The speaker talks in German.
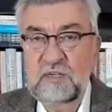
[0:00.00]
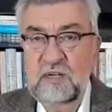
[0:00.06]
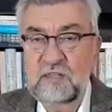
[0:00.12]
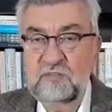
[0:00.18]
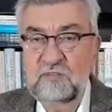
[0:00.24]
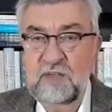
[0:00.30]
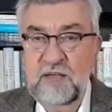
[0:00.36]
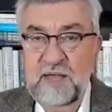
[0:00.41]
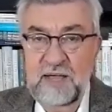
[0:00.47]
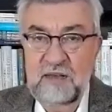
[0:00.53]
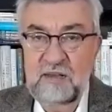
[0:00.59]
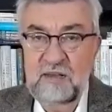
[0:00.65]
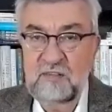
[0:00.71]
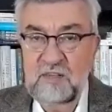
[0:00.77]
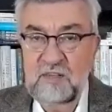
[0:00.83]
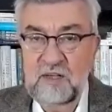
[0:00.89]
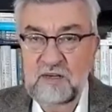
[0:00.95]
lassen wir
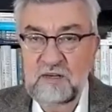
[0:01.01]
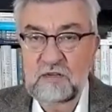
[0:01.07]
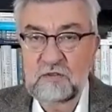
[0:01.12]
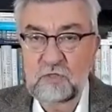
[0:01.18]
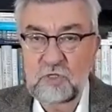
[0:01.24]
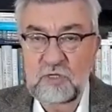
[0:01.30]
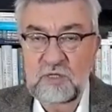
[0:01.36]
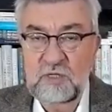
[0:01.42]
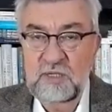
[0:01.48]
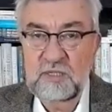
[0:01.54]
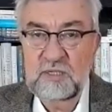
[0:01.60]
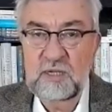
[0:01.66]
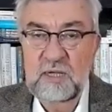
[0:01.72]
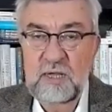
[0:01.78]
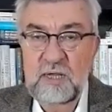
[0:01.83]
alles dahingestellt.